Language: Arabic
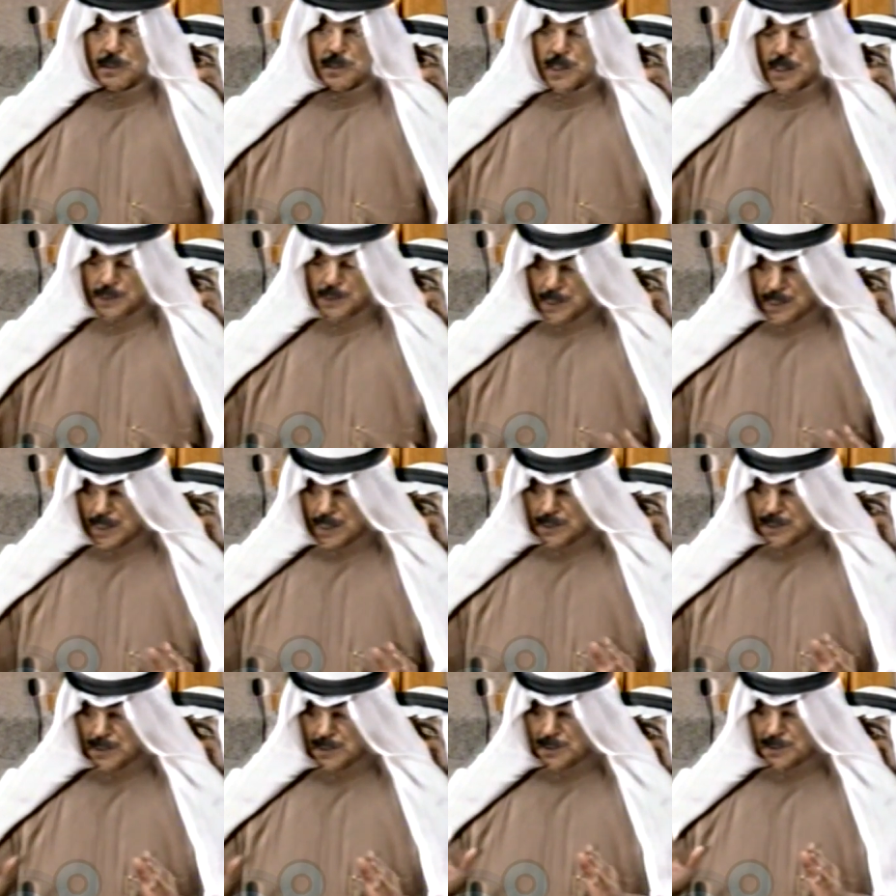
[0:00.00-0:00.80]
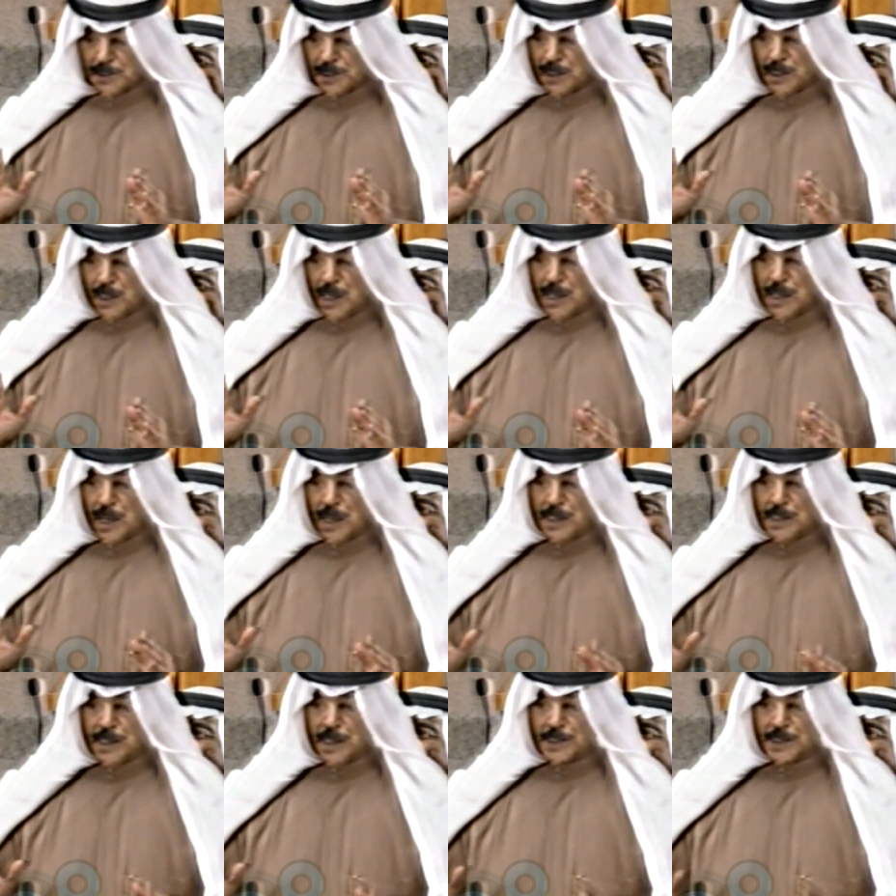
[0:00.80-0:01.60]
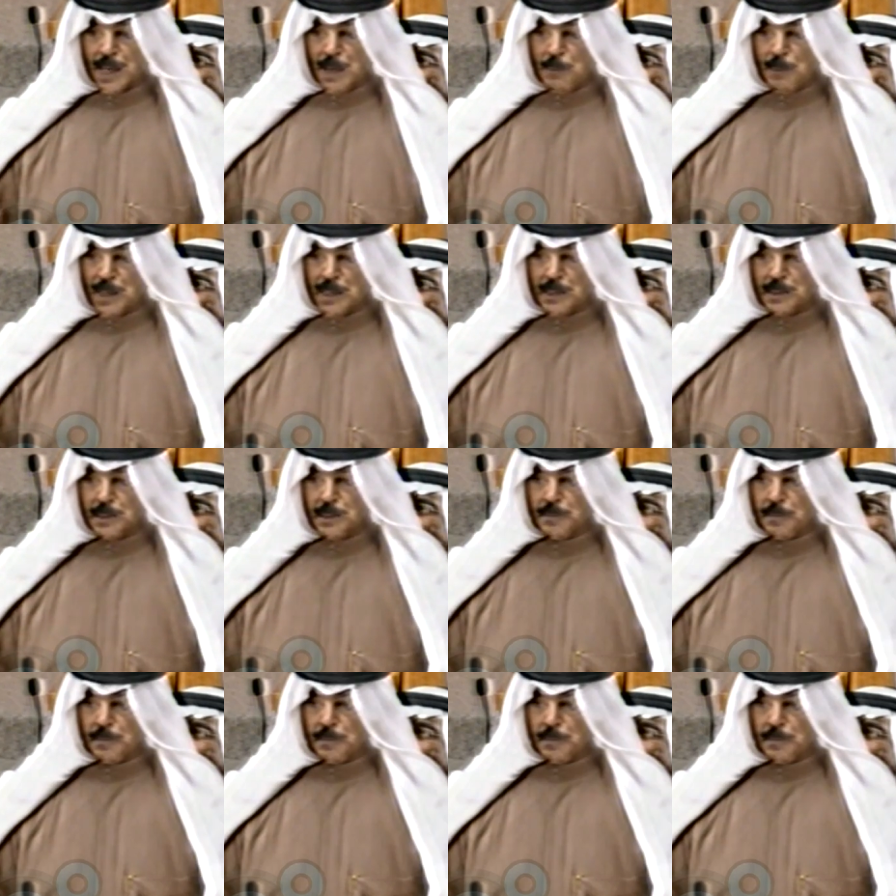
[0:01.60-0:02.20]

احنا قاعدين نشتغل على اليه عمل